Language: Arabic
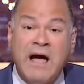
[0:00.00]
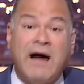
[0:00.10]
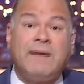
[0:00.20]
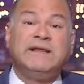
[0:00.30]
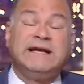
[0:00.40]

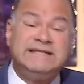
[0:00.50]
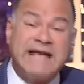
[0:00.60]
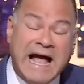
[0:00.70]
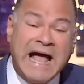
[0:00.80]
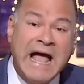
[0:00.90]
على مدار
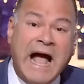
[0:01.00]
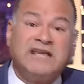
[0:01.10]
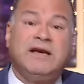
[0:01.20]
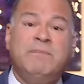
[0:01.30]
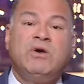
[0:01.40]
الساعه
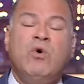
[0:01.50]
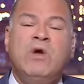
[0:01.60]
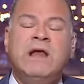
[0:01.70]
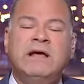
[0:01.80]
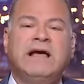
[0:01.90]
عشان بنقول